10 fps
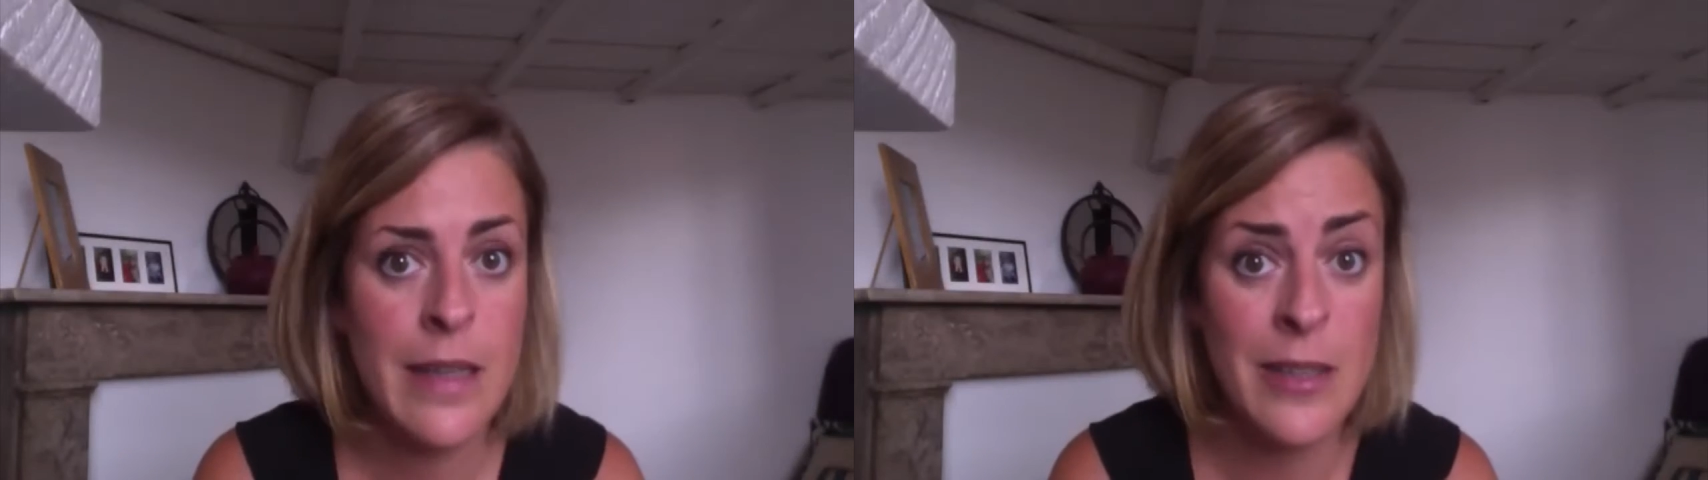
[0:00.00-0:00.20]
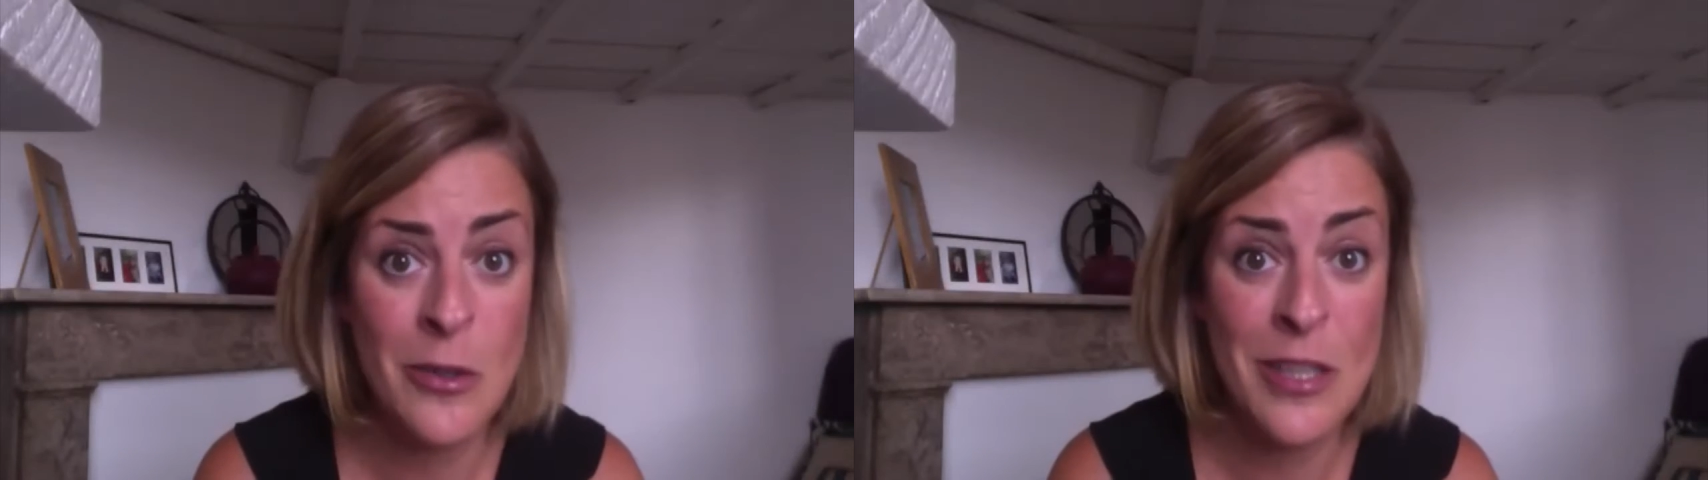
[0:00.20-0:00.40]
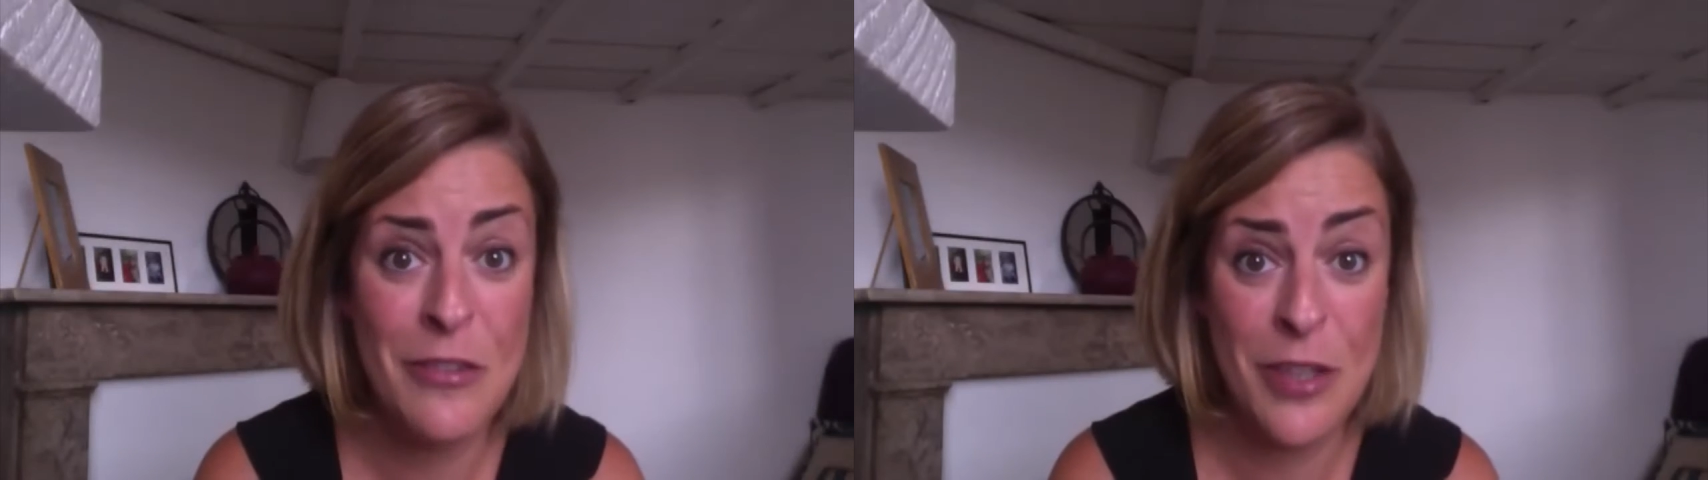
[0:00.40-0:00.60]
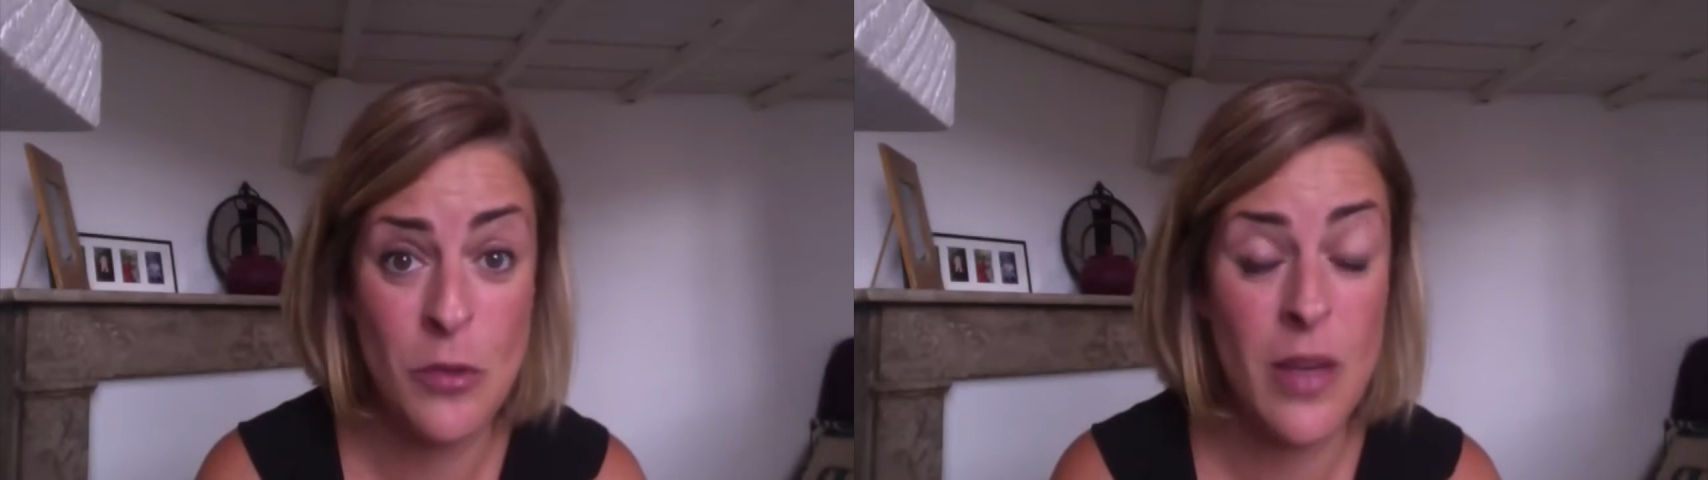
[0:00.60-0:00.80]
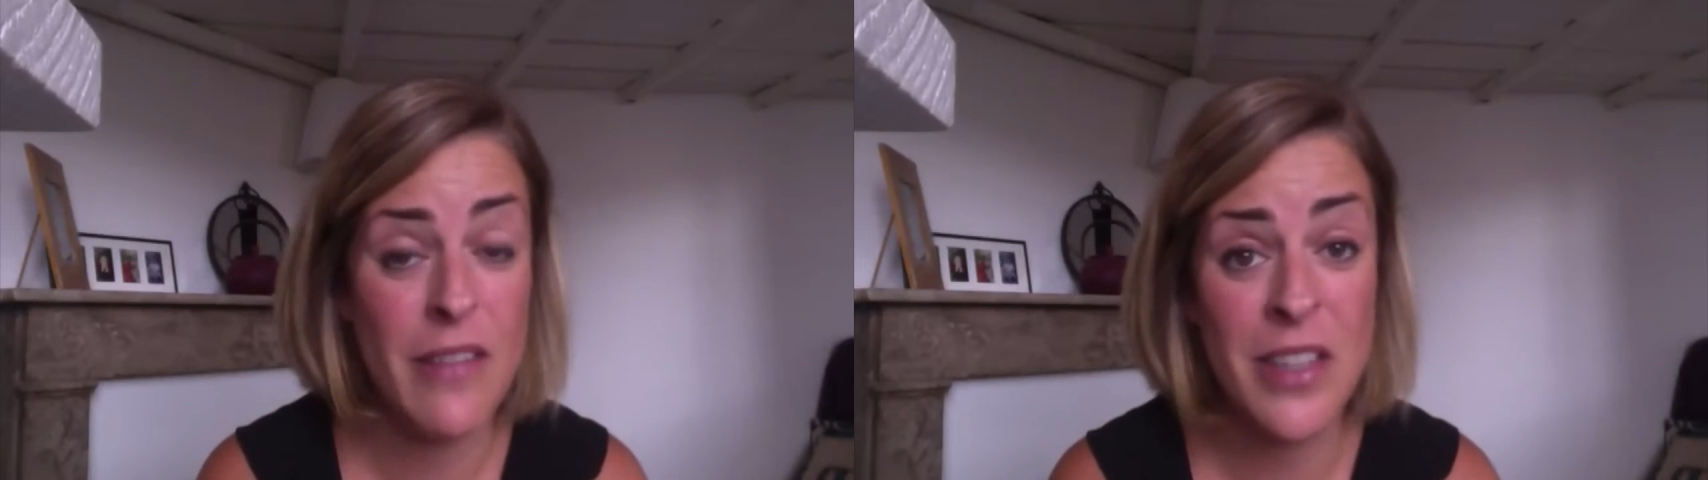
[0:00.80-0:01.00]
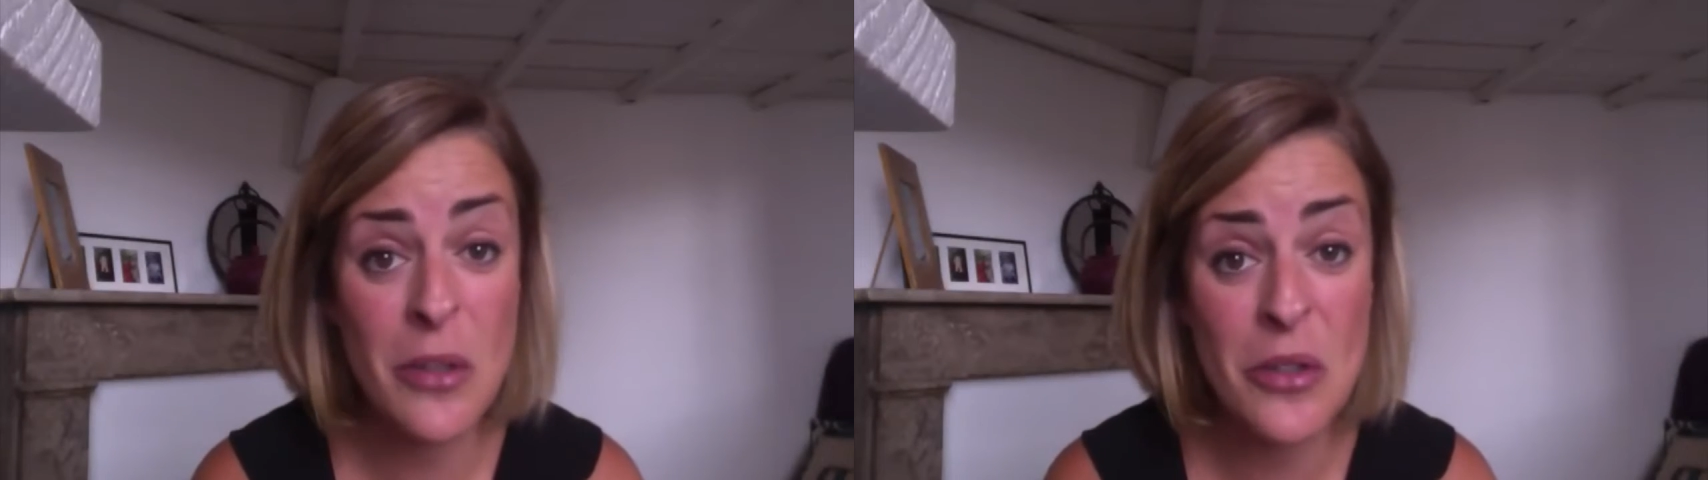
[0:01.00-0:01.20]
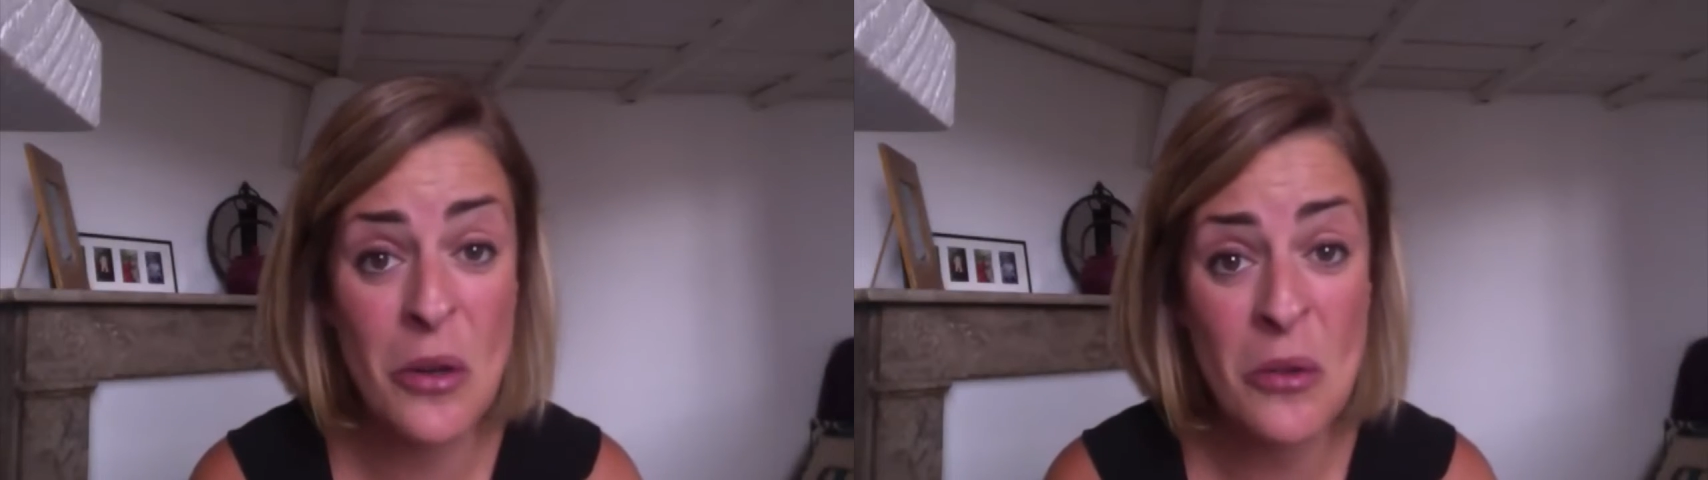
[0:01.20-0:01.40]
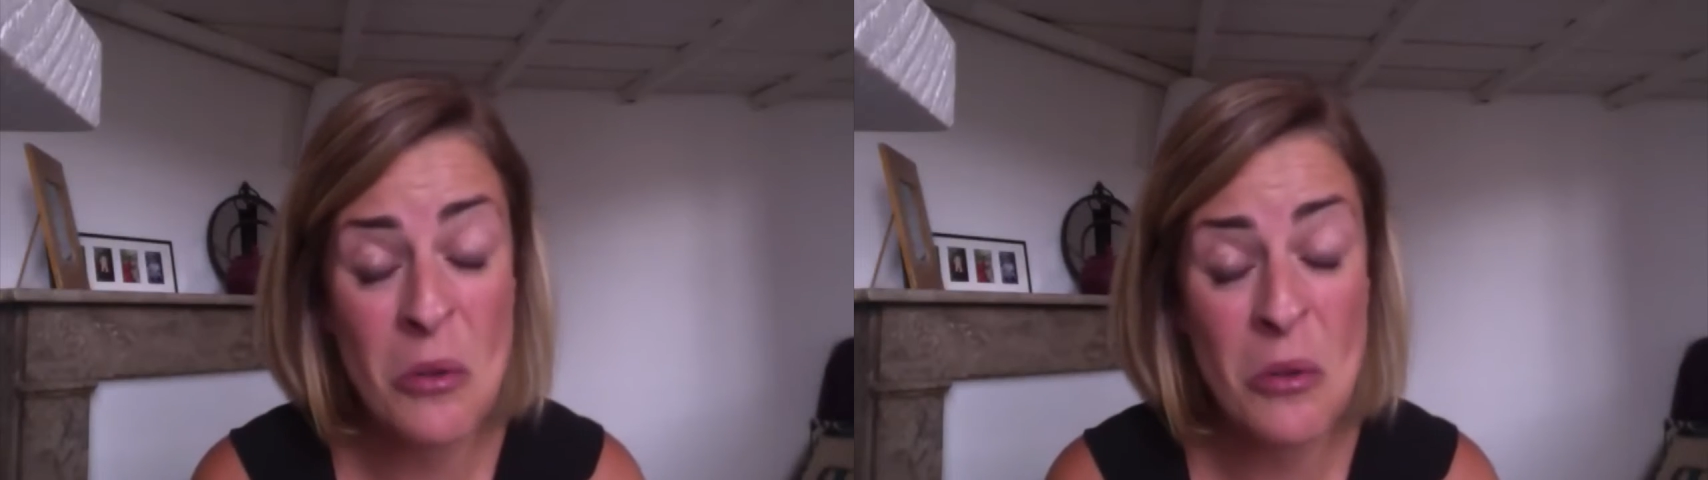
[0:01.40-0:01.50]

Attends, il fait nuit à 20h30,